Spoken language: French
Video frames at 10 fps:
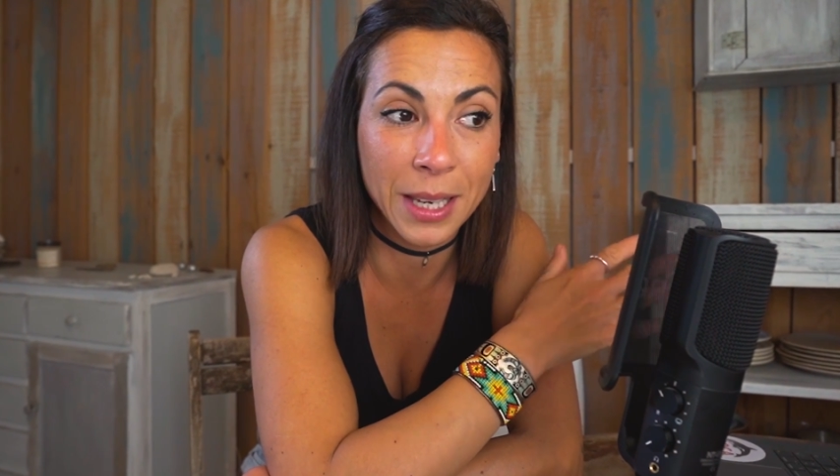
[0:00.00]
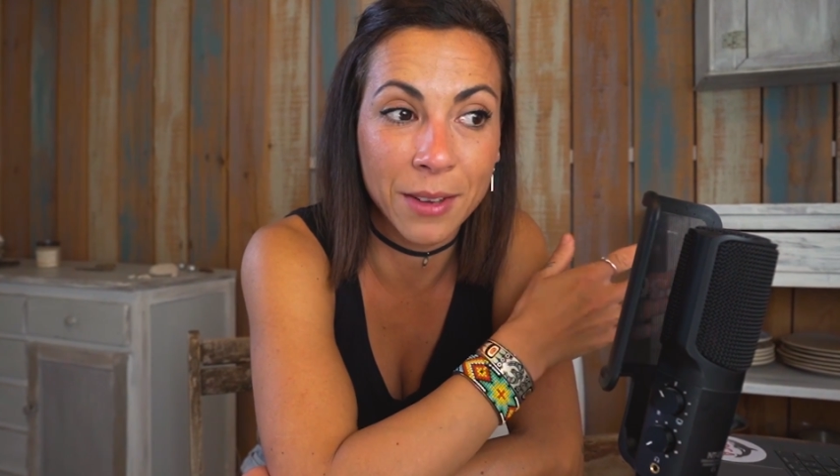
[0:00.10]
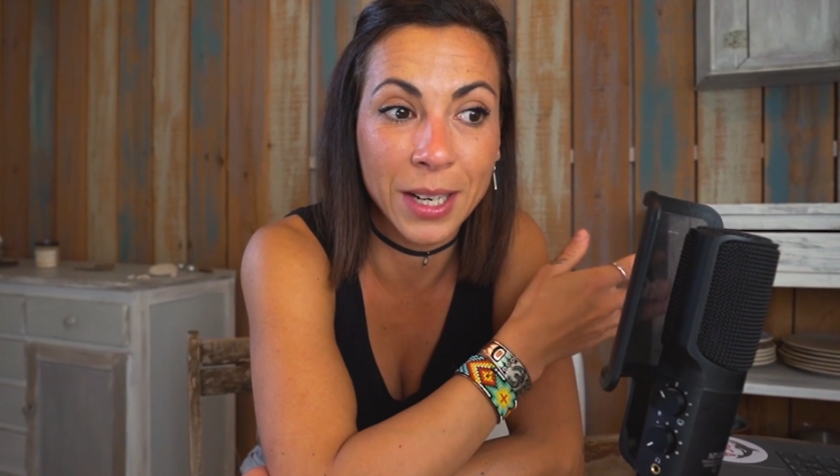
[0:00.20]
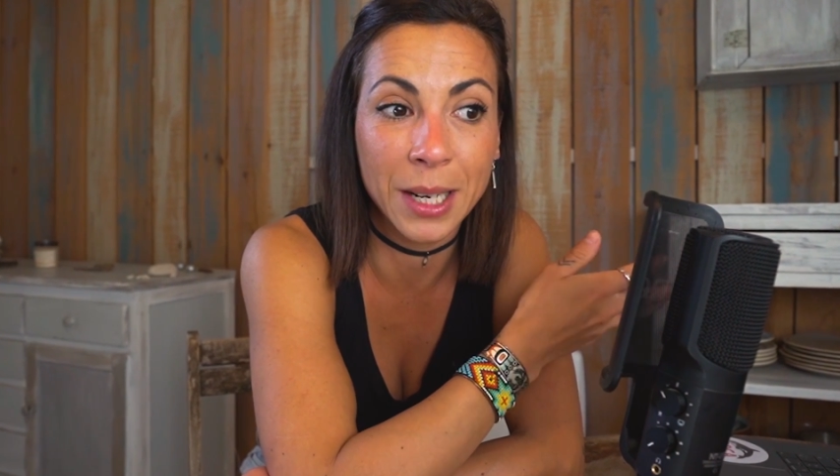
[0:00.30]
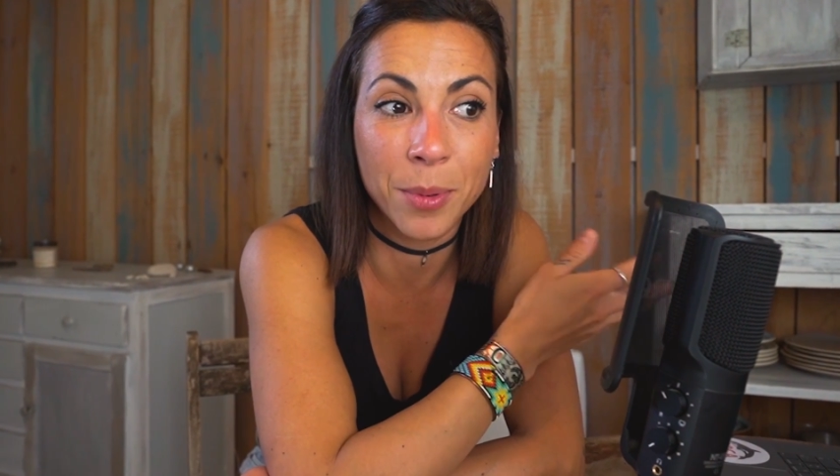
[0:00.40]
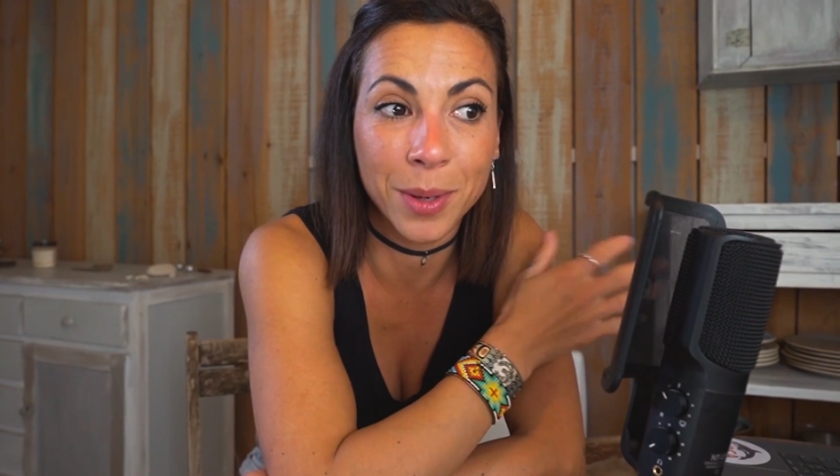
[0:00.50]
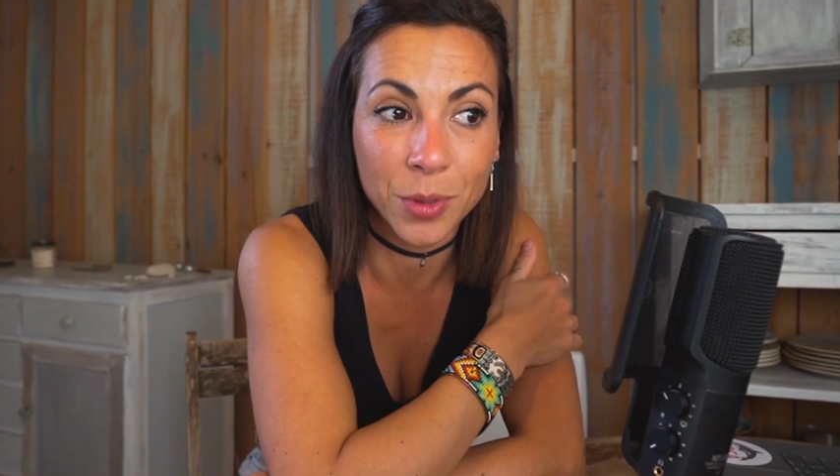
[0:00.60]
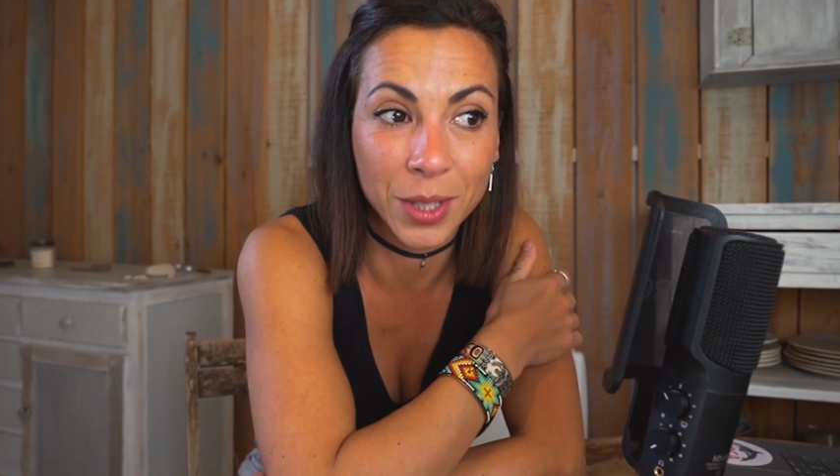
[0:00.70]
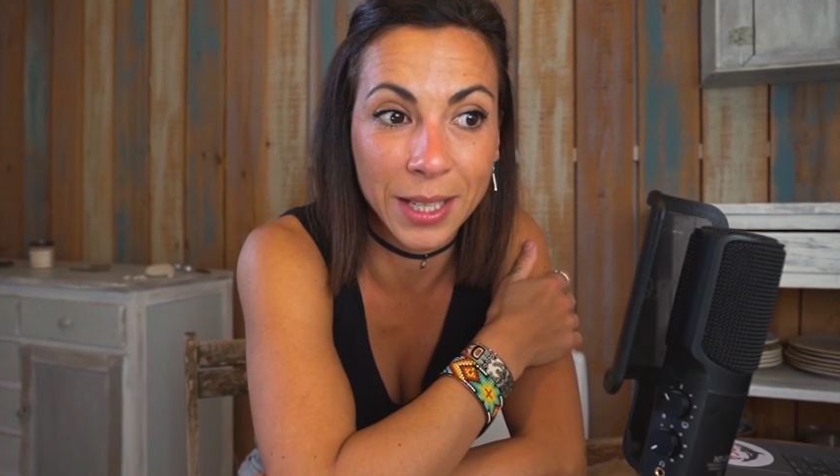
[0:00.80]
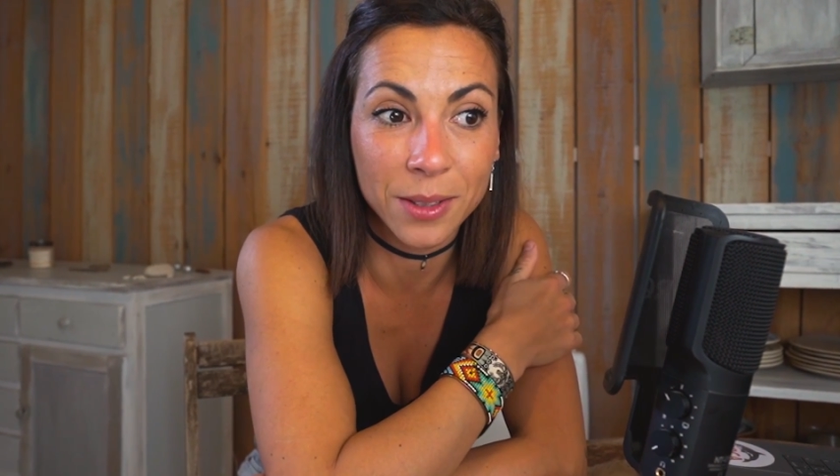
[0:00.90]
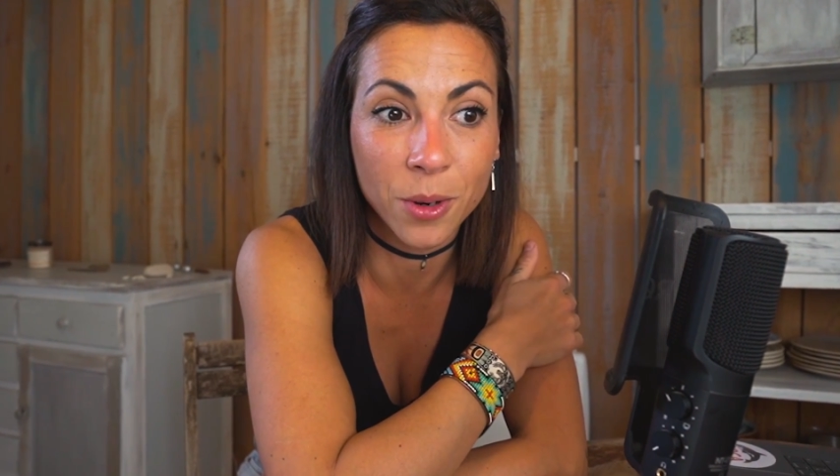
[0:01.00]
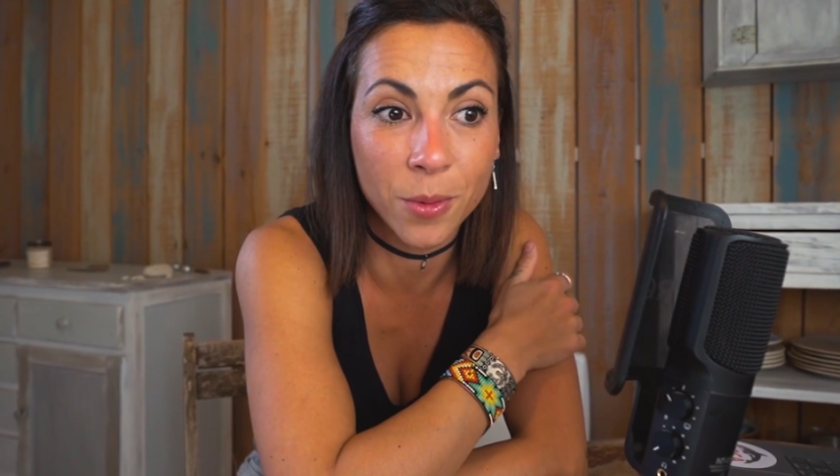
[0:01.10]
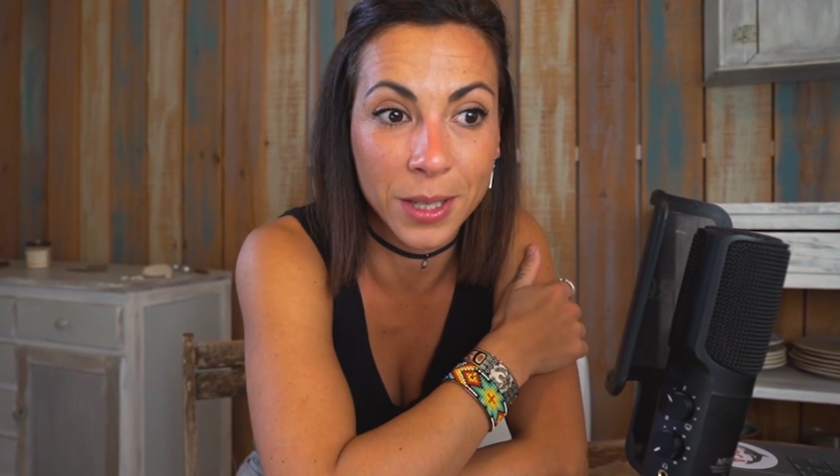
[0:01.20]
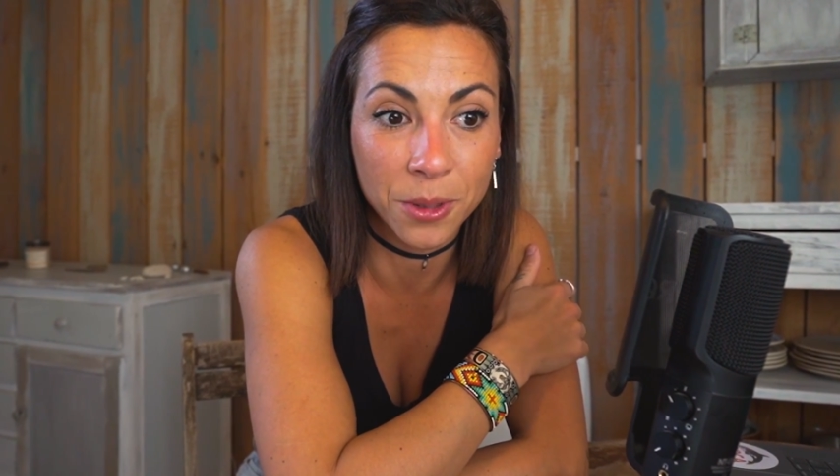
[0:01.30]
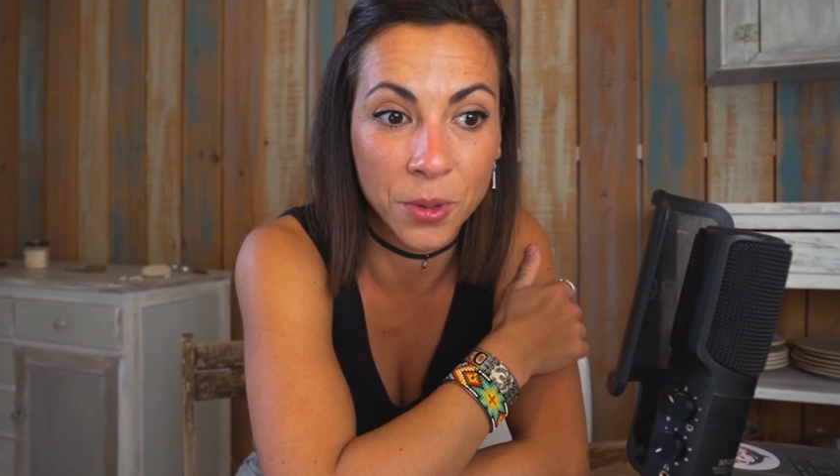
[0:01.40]
qu'avec les problèmes de crise
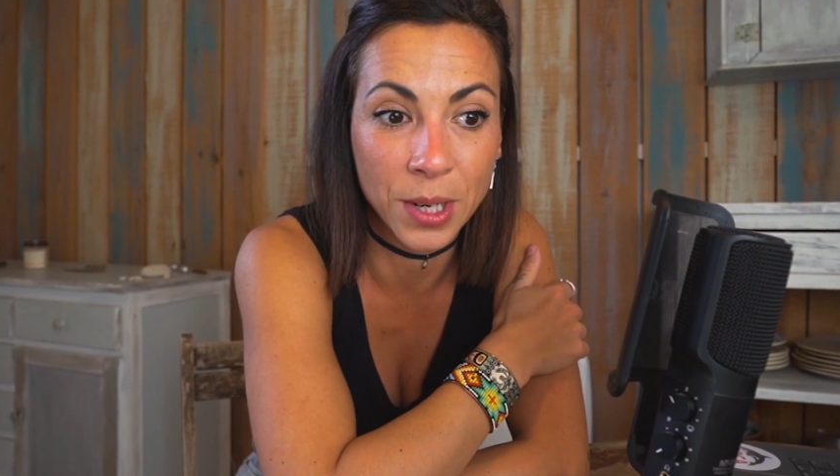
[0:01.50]
d'angoisse que